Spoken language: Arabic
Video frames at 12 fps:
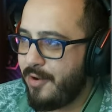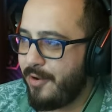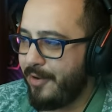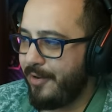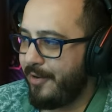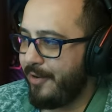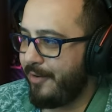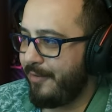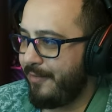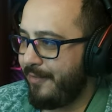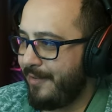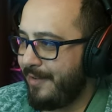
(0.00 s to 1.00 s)
هلا
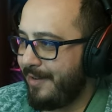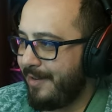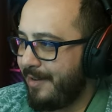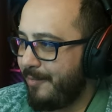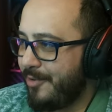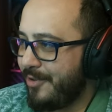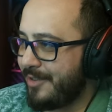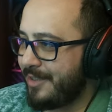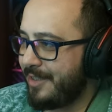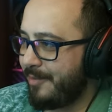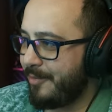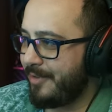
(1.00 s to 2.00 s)
والله بوس
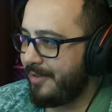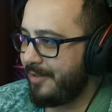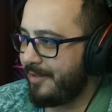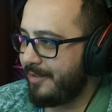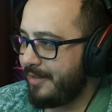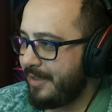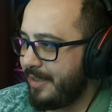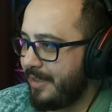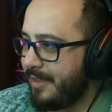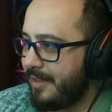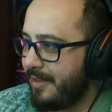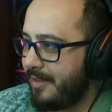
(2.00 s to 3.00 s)
سمنر
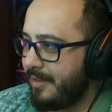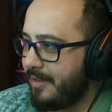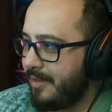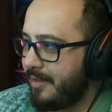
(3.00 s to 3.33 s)
اوكي